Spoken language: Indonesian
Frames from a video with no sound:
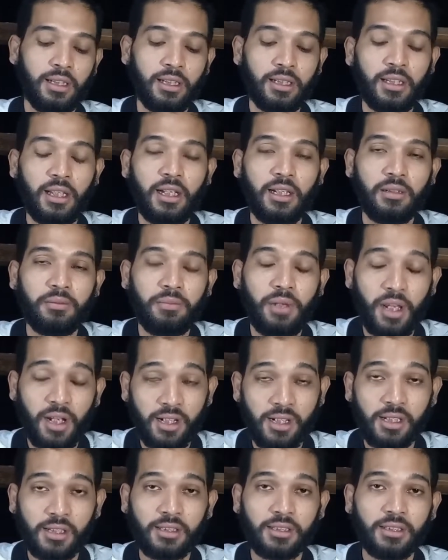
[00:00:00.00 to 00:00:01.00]
Letnan
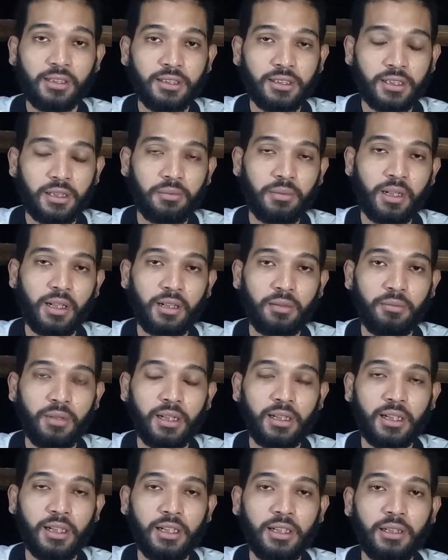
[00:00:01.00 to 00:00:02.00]
Maynard ini sama
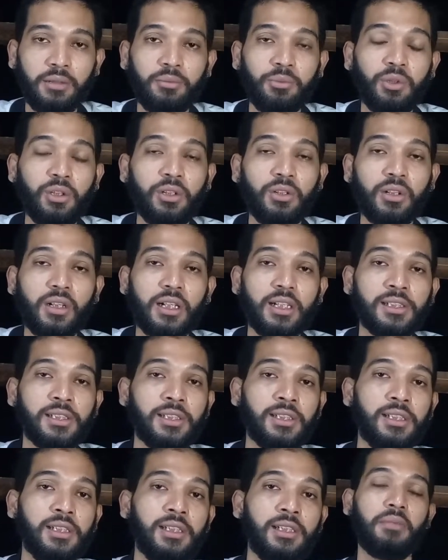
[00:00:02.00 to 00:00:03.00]
armadanya nemuin
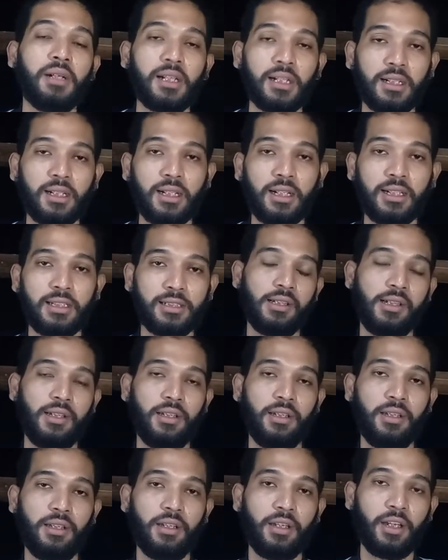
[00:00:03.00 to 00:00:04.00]
lokasi markas
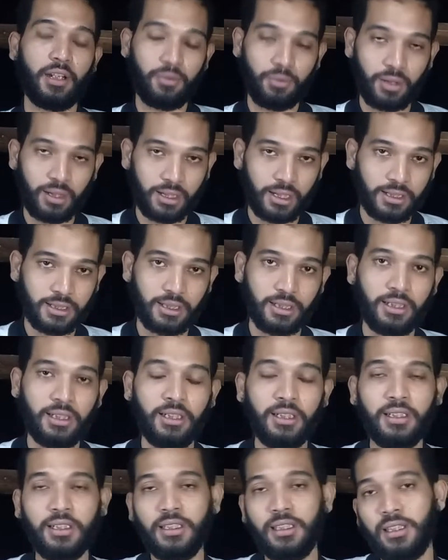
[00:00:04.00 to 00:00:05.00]
di Edward Tash
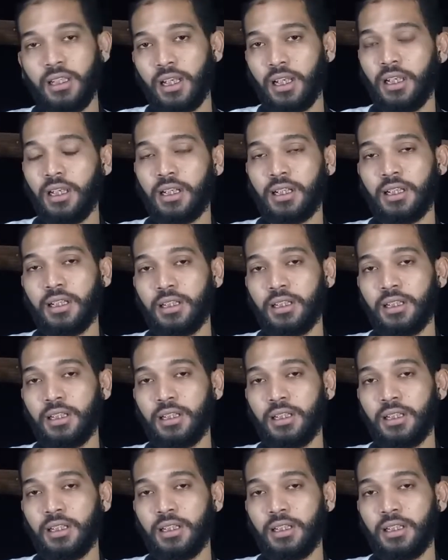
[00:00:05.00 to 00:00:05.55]
ini di daerah